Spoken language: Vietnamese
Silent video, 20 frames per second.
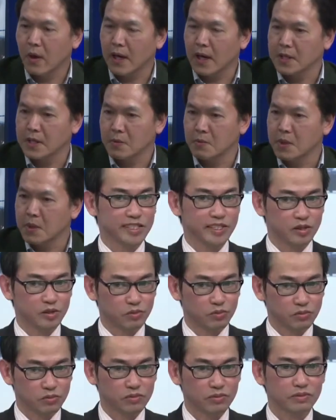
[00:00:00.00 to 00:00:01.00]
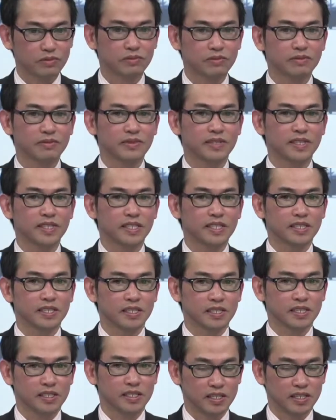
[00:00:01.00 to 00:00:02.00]
hoặc là những người bị rất là nhẹ
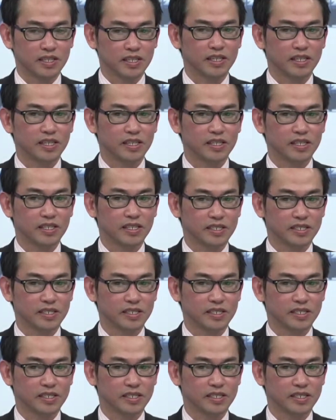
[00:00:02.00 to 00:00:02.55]
thì có yeah. thể dạ.